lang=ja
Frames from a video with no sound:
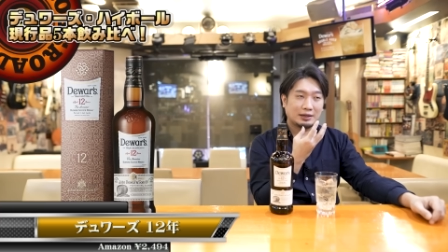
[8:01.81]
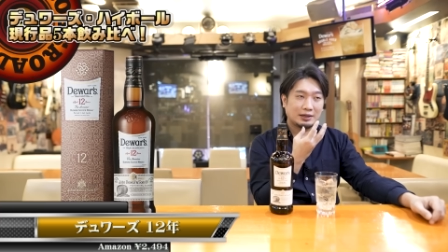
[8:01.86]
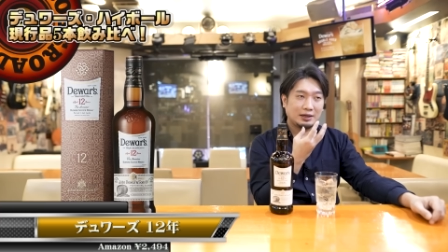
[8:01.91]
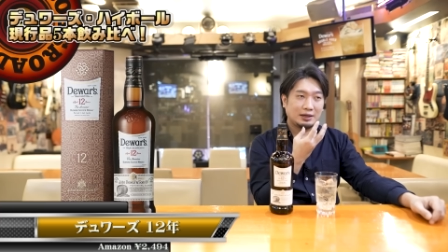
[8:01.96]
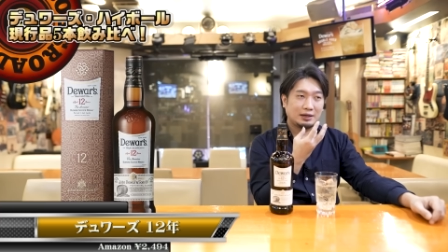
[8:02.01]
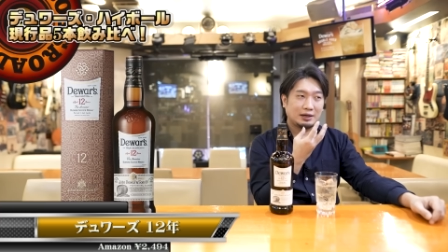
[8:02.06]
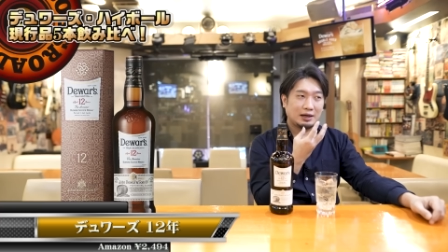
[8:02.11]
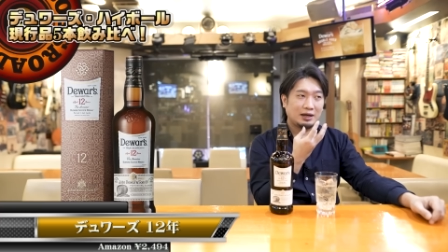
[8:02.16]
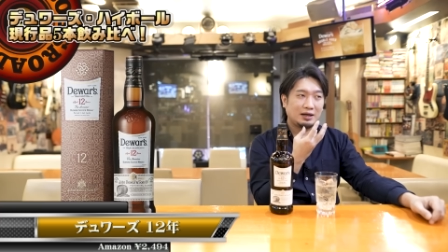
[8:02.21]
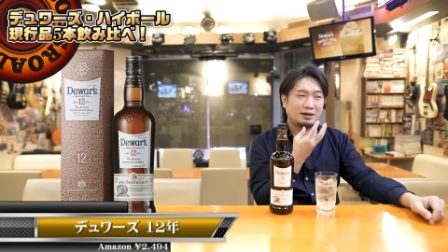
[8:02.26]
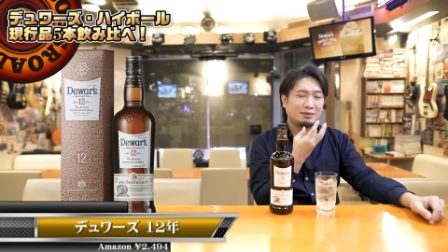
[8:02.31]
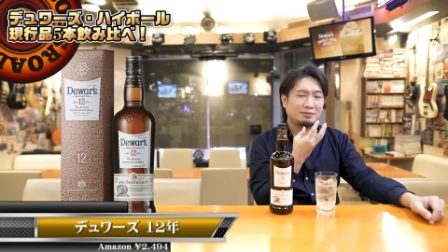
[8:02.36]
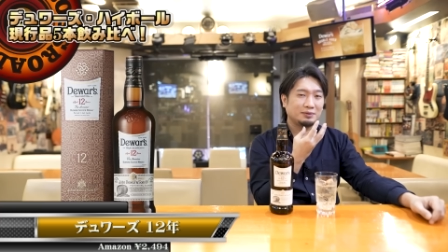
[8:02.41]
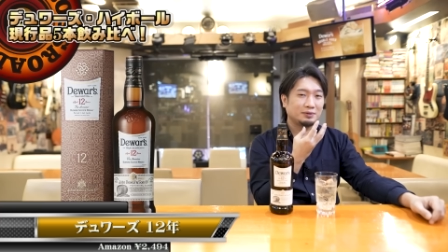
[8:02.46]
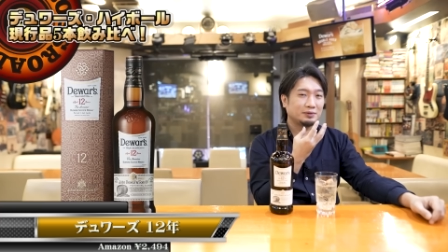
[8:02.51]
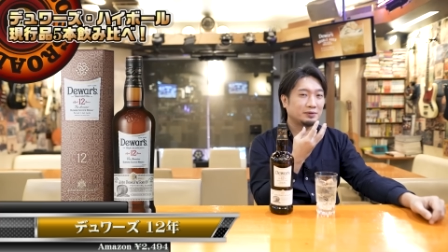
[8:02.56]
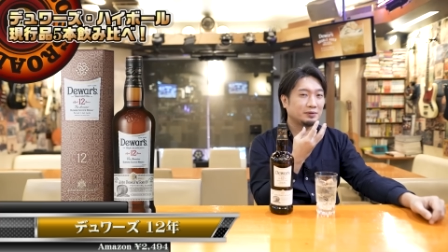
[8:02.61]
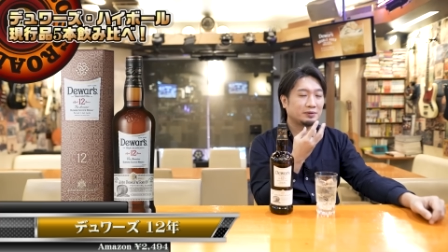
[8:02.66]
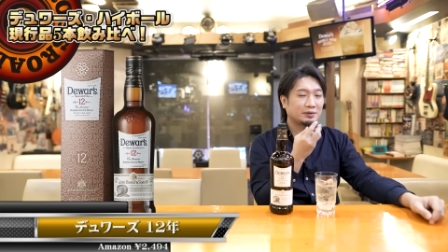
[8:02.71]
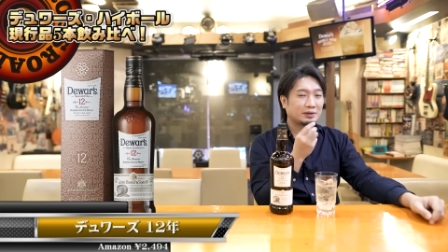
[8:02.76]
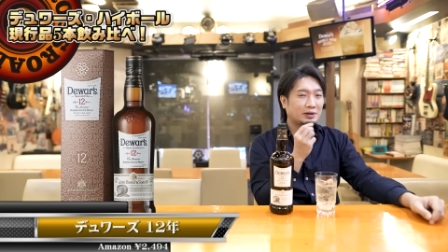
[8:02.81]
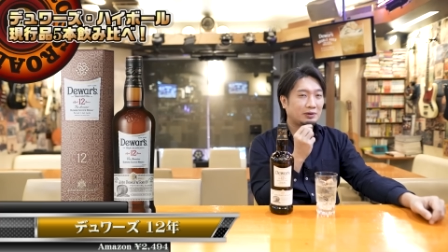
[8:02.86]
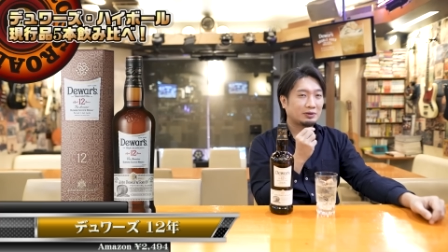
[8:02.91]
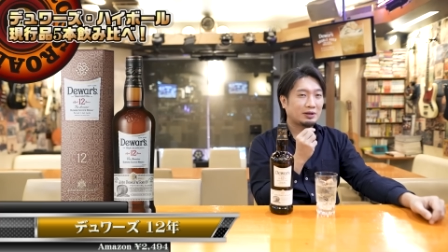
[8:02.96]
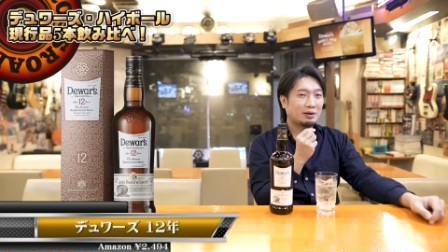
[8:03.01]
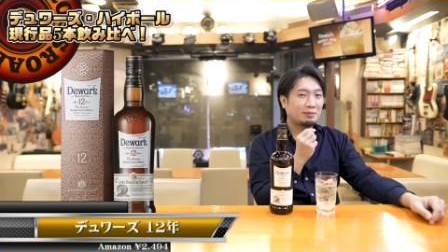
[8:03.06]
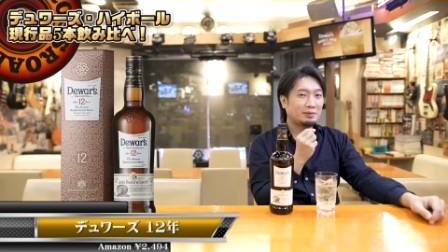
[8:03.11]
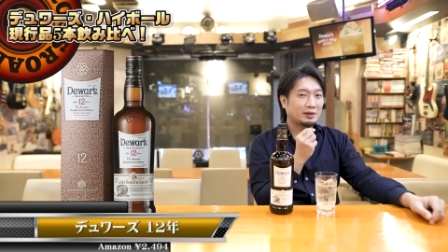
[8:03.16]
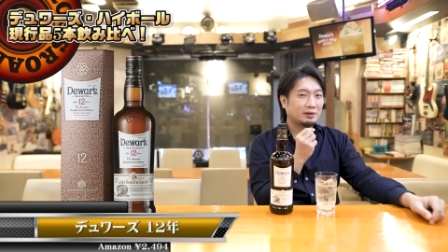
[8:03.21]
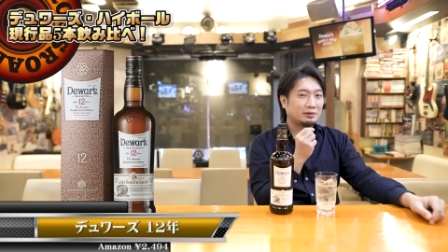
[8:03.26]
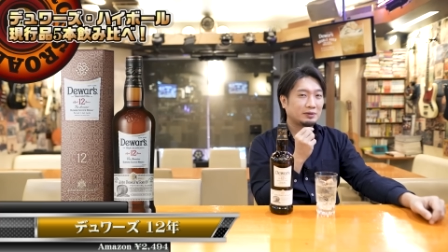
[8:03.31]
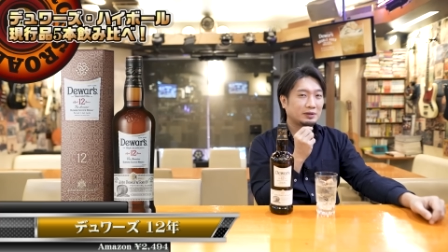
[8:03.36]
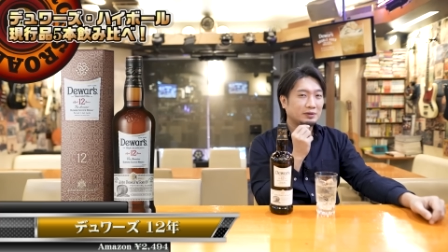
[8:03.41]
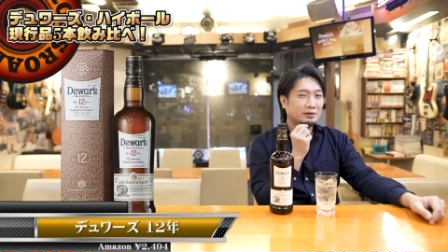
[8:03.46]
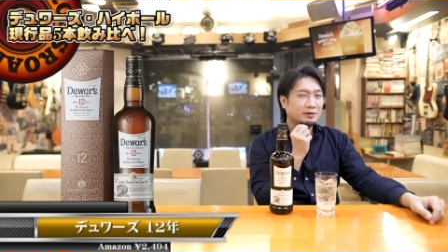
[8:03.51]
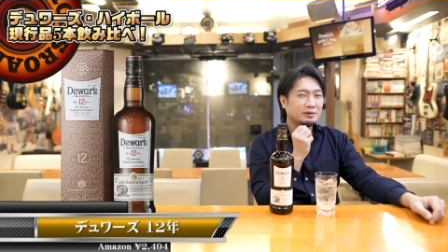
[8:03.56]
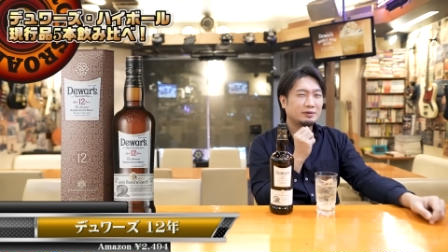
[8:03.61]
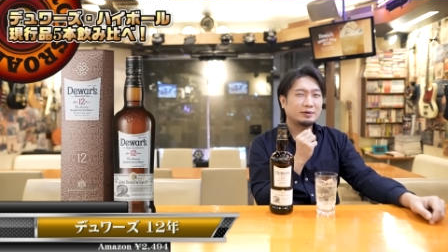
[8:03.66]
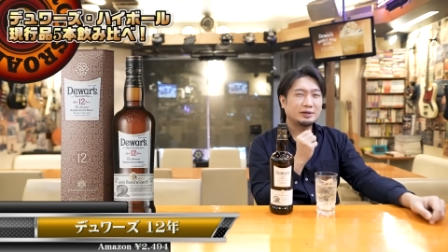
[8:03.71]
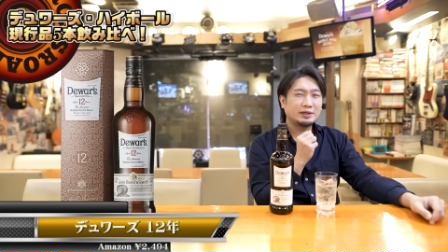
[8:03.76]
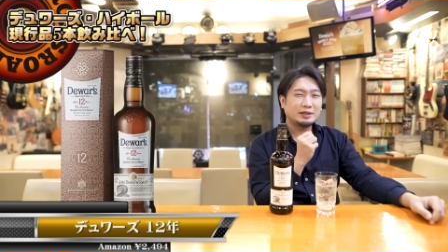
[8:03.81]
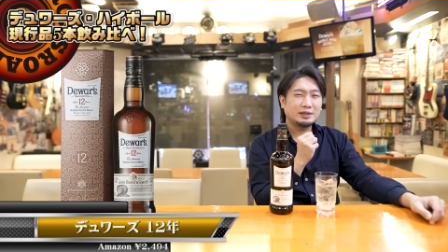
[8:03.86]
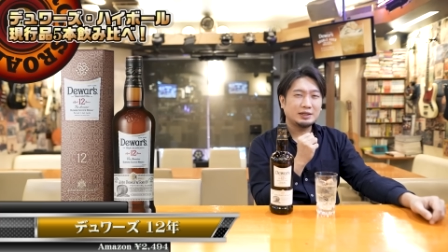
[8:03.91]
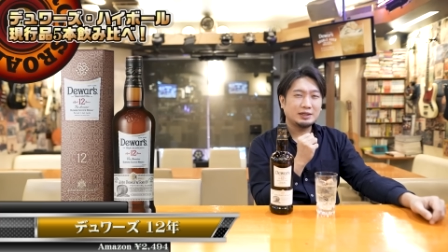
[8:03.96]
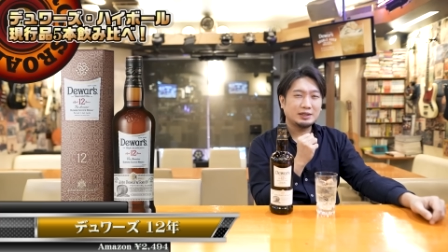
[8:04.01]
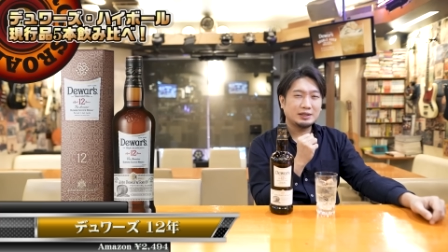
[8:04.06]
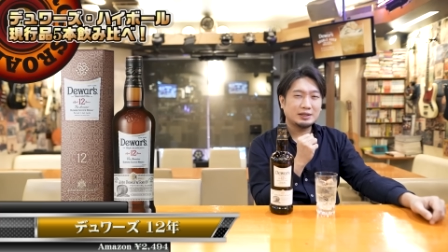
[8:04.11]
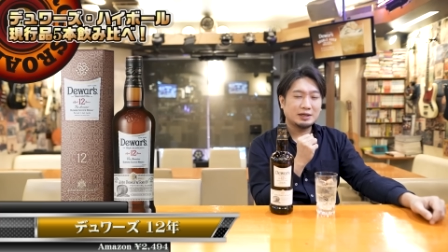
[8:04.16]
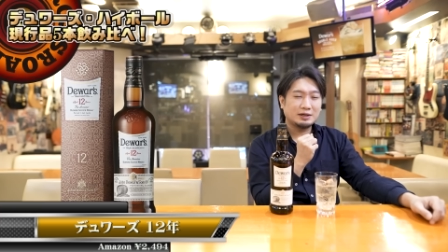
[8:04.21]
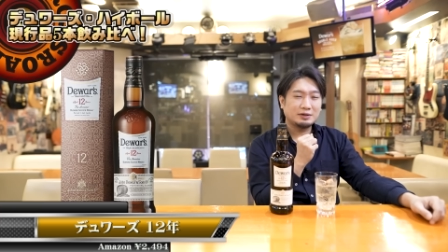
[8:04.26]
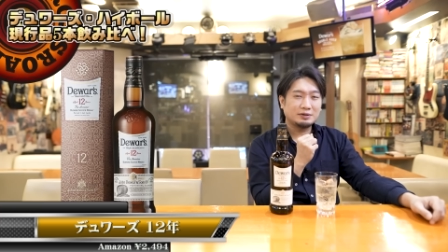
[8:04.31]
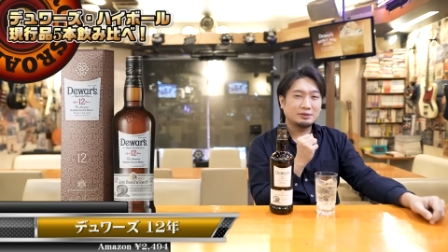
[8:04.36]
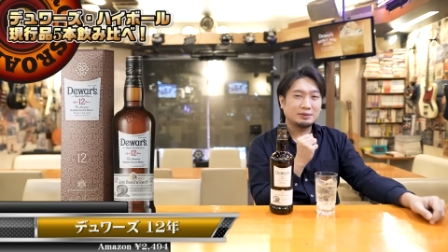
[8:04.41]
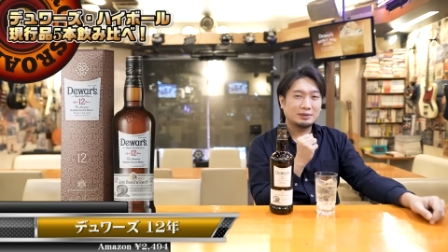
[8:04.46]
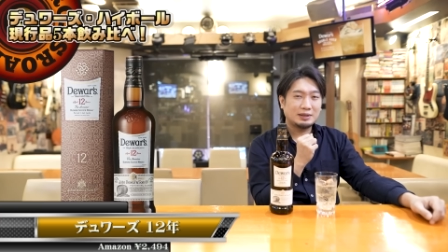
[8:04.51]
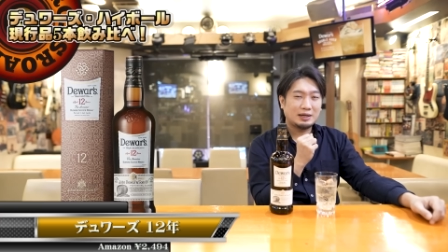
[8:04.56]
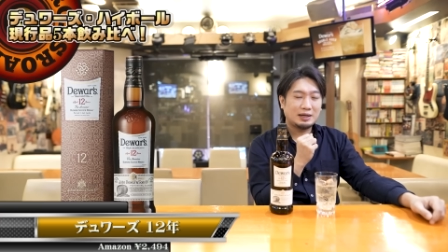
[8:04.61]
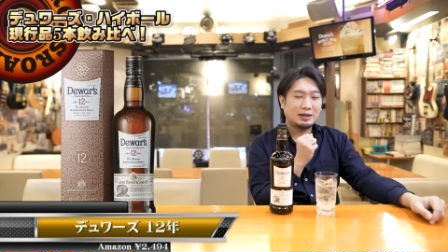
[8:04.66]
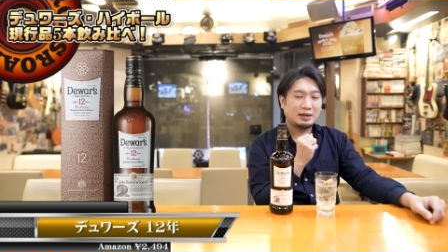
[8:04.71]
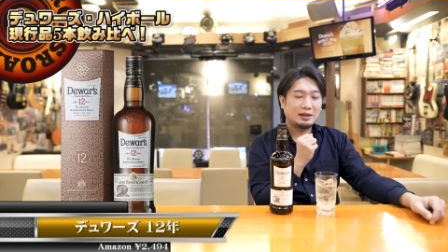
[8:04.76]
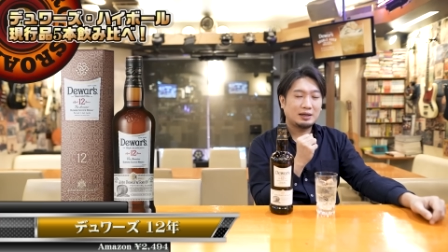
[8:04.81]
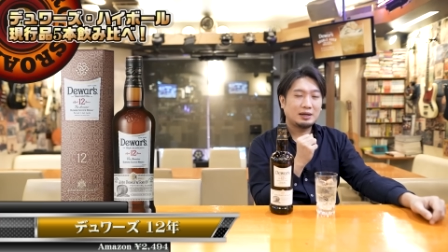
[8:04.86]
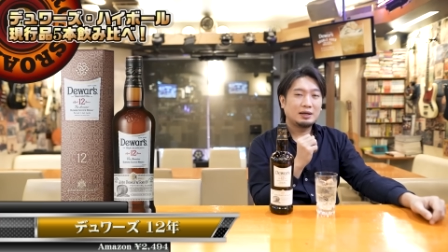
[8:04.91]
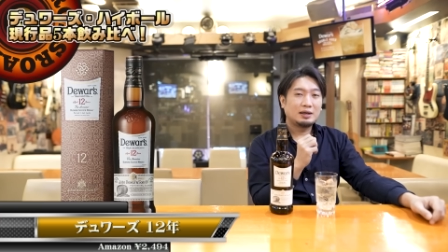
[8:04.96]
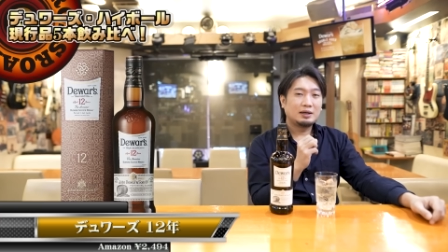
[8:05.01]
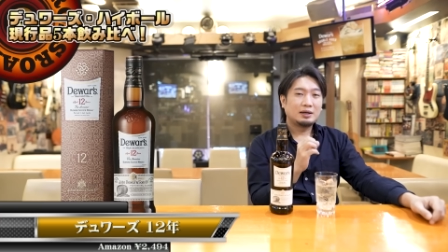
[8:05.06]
な。アーモンドとかを食べた時の余韻に似てるような、